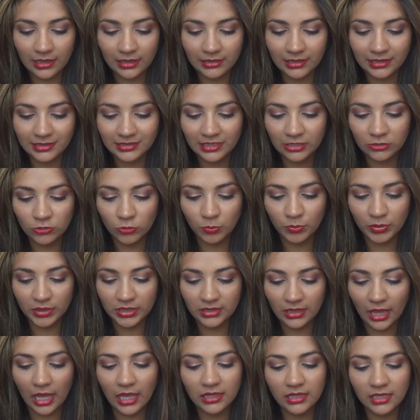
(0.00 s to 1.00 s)
a crecer tus
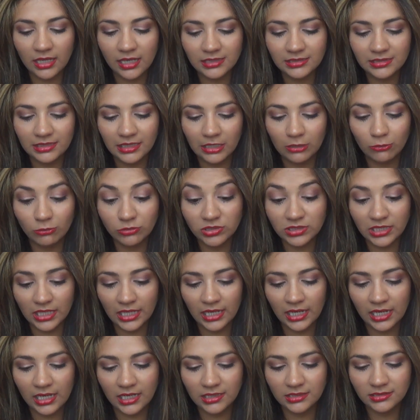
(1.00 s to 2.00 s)
pestañas y tus
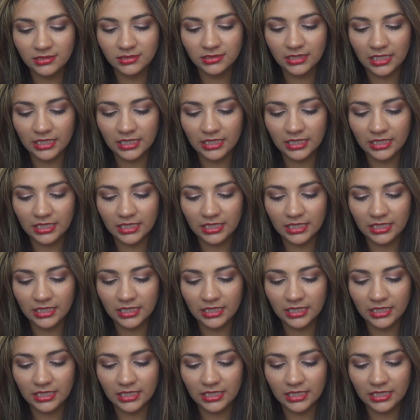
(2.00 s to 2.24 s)
cejas,